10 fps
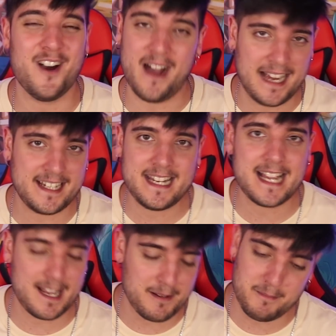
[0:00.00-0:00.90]
no, aquí
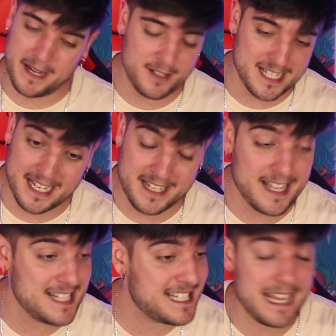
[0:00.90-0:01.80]
Mario
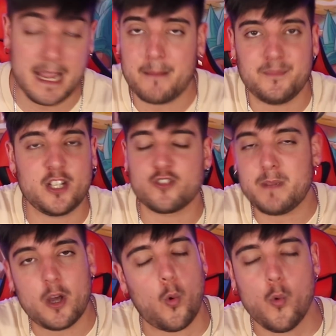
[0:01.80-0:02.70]
Castañeda es que, Dios
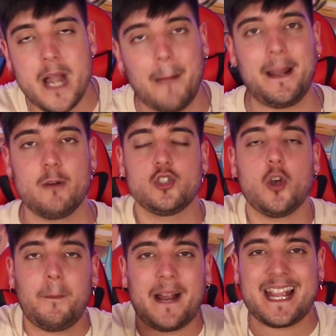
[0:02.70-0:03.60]
mío, un
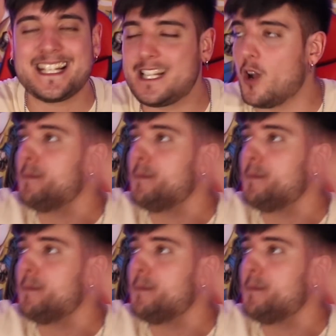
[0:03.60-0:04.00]
aplauso para este